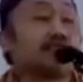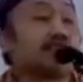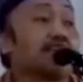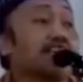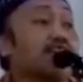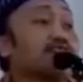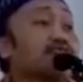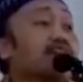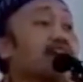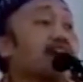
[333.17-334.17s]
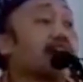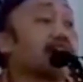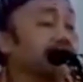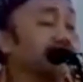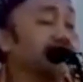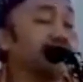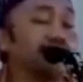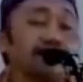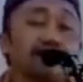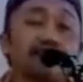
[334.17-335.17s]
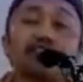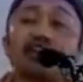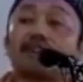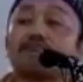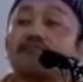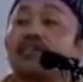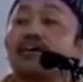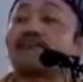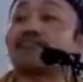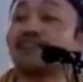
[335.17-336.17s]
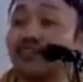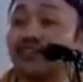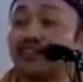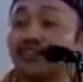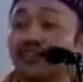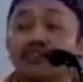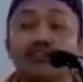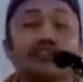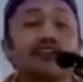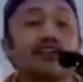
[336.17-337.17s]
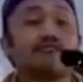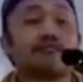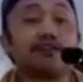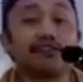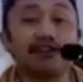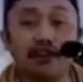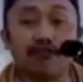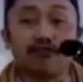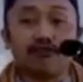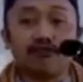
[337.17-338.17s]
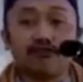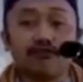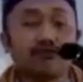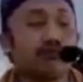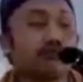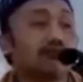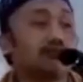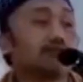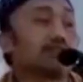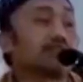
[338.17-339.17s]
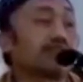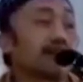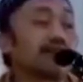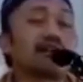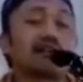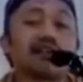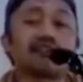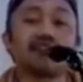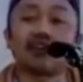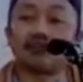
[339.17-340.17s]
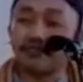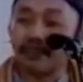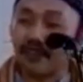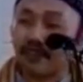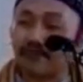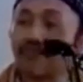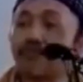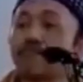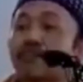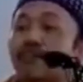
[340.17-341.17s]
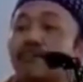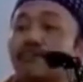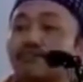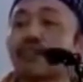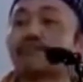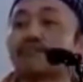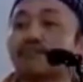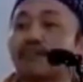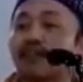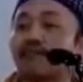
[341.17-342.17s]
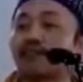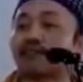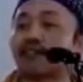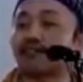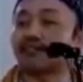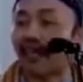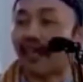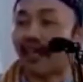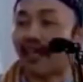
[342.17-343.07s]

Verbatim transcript: beliau juga ahli di dalam bidang fikih dan beliau bersama kerajaannya menyebarkan Islam kepada bangsa kita.